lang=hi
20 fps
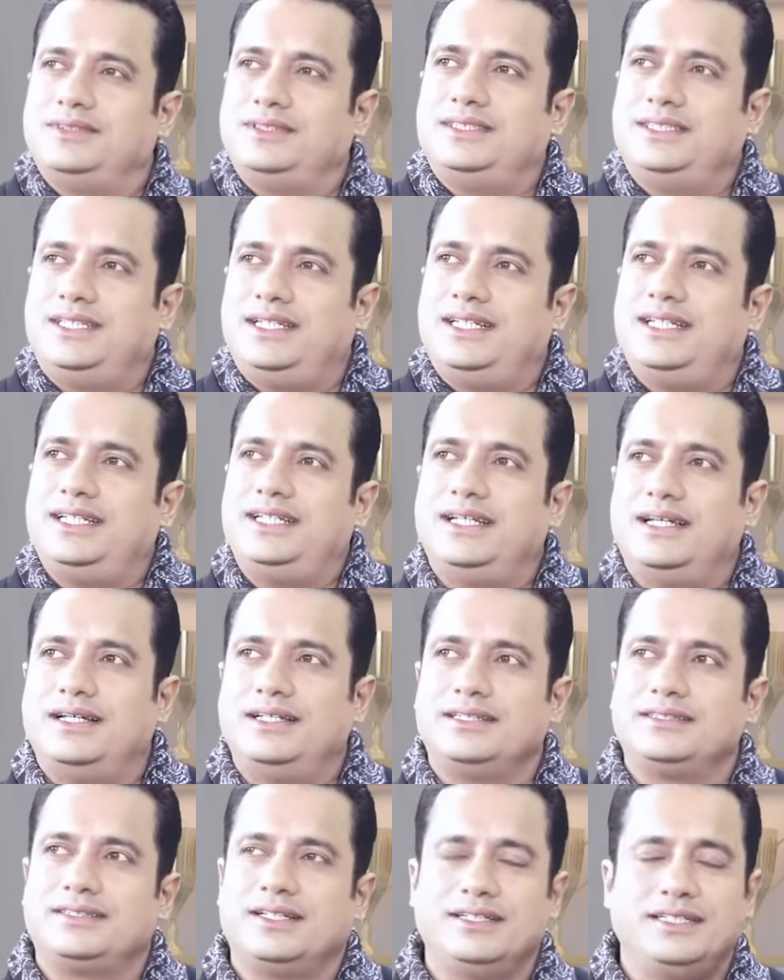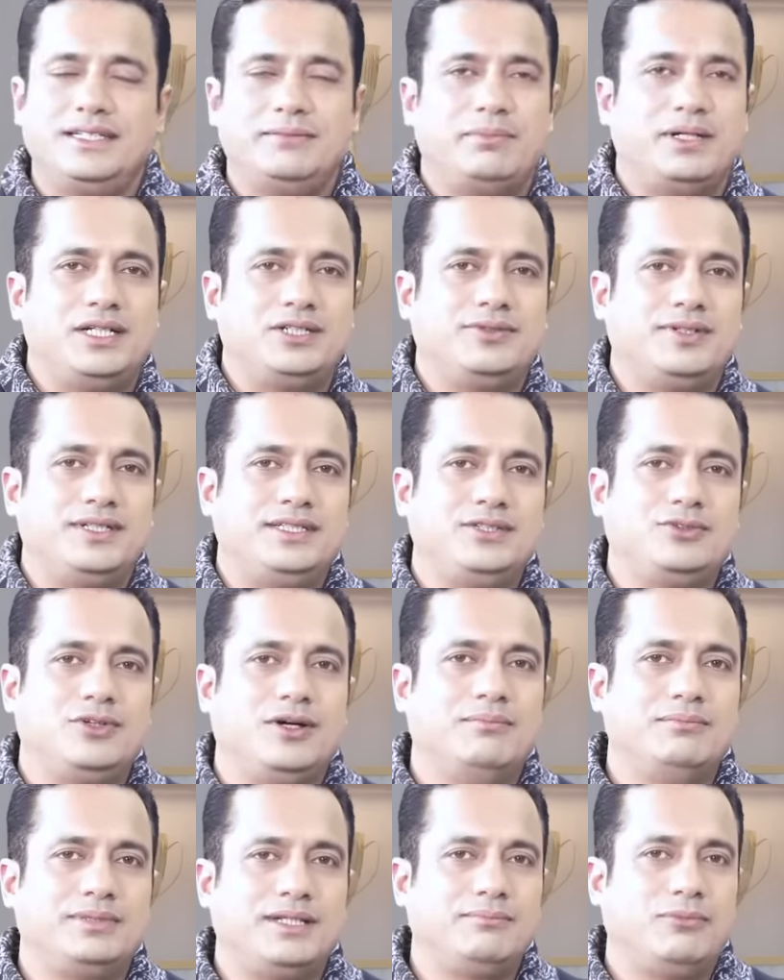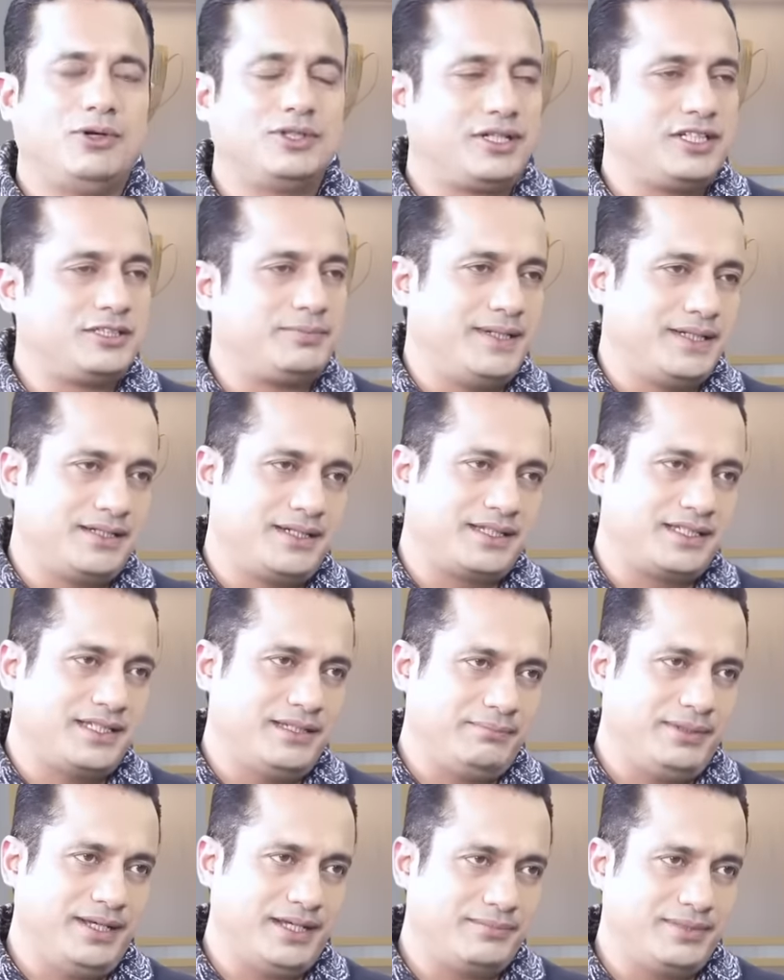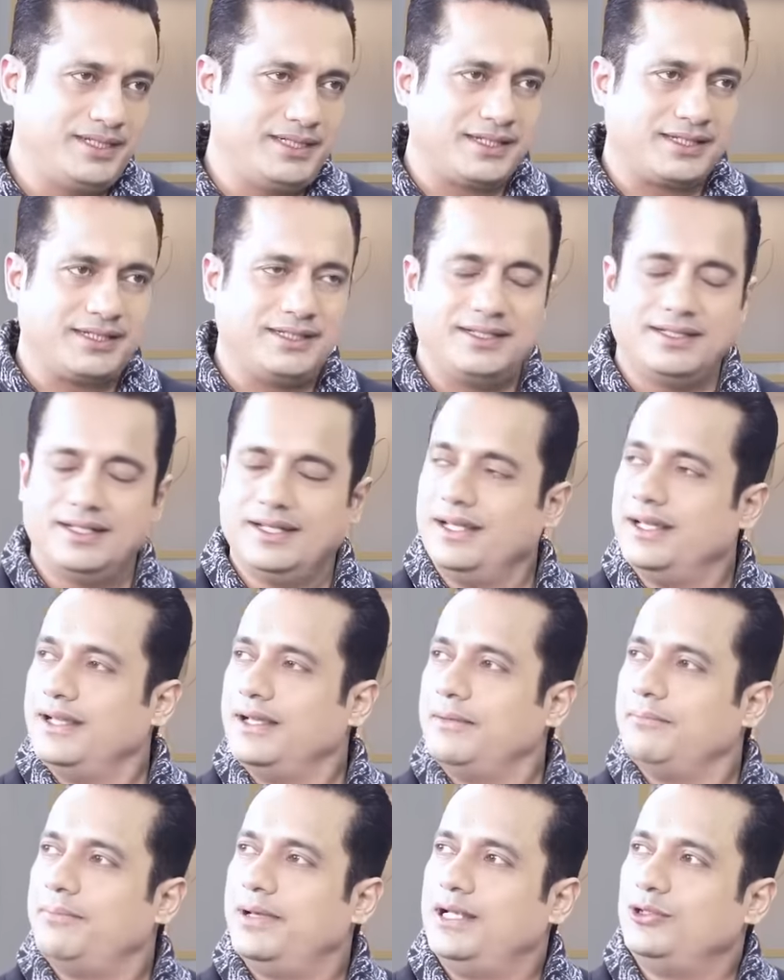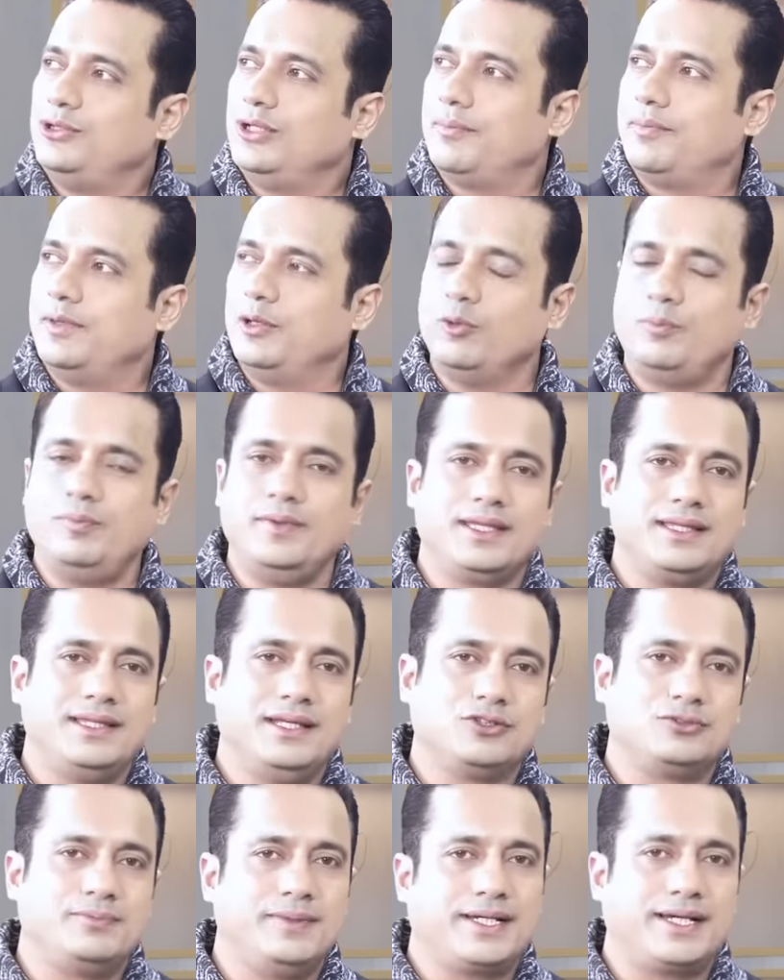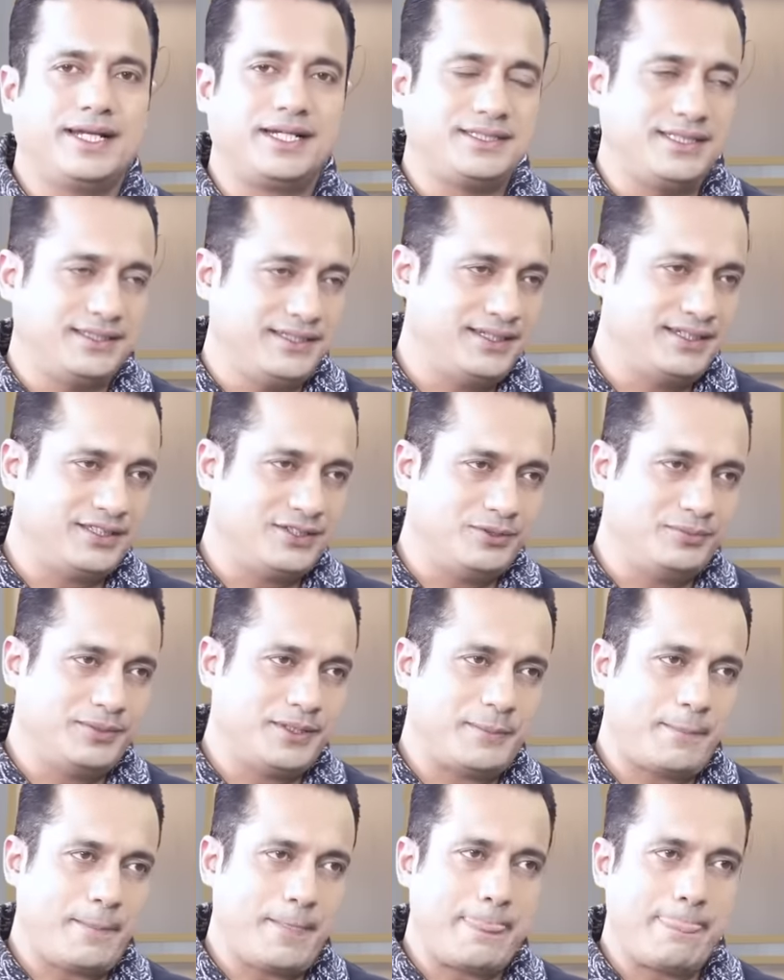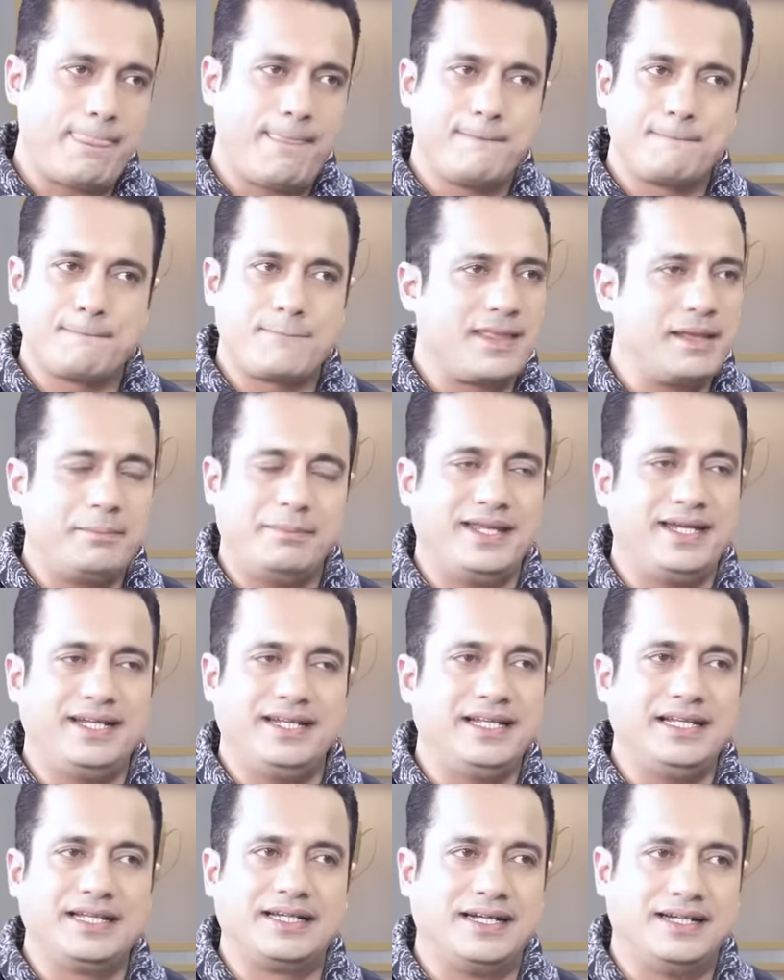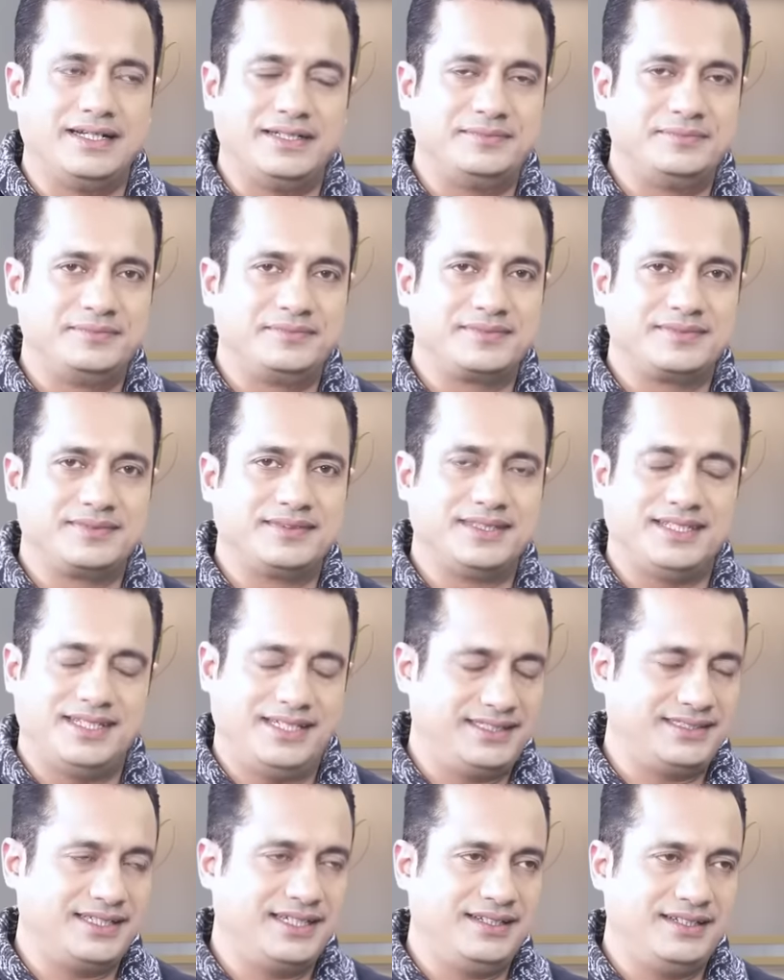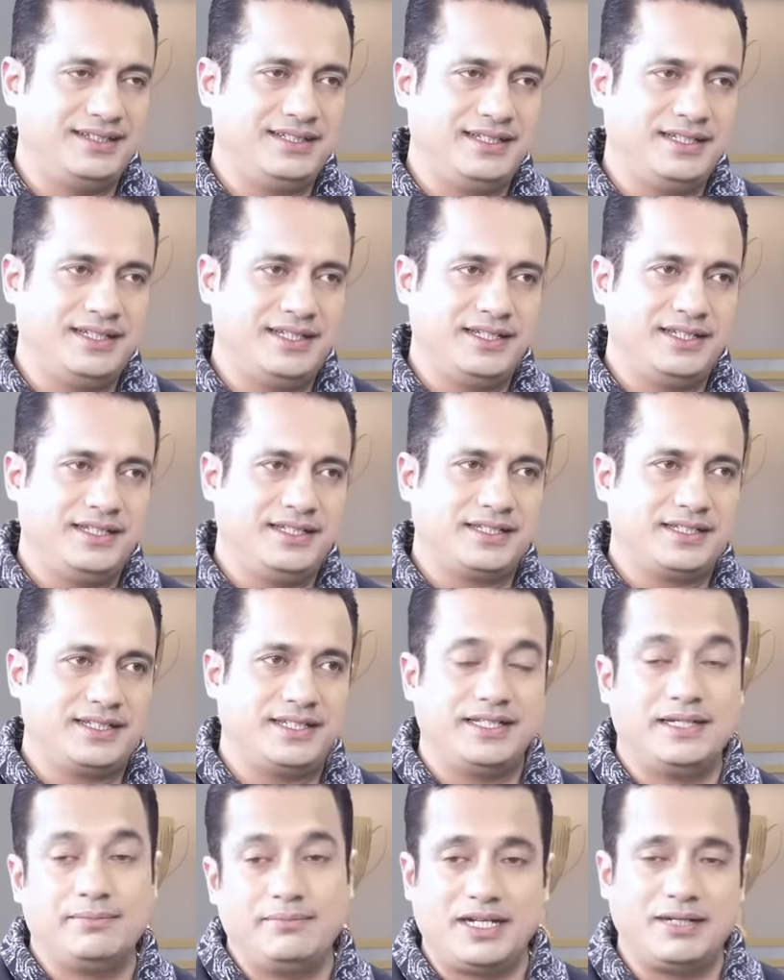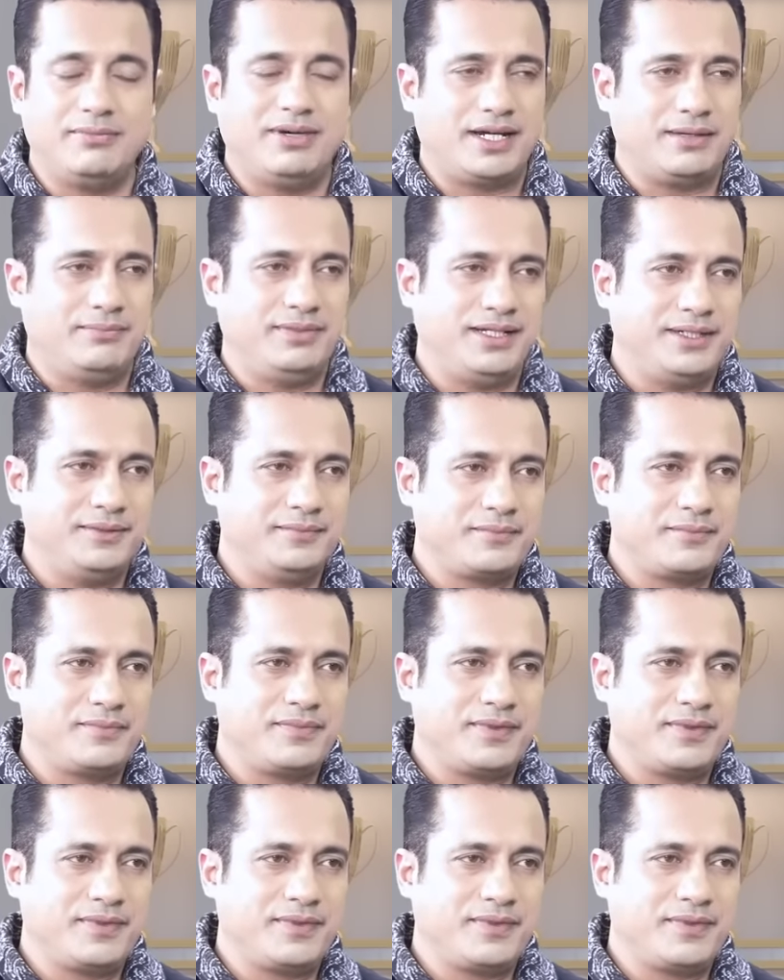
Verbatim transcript: ये संदीप महेश्वरी जी को हम सब बहुत रिस्पेक्ट करते हैं प्यार भी करते हैं पहले जो आपने ओपनिंग दिया उसमें करेक्शन दे देता हूँ मैं मैंने नहीं लिखा ऐसा कि ये मेरे बारे में है